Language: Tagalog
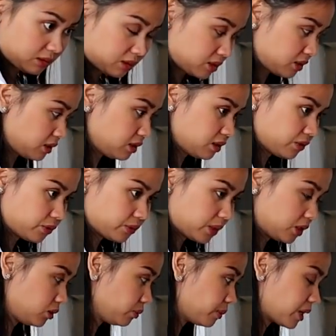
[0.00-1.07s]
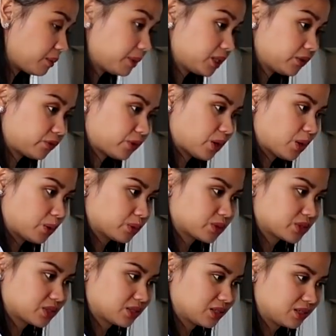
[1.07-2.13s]
Kasi, ano, para
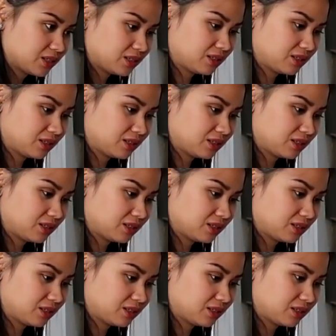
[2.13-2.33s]
ma-defrost.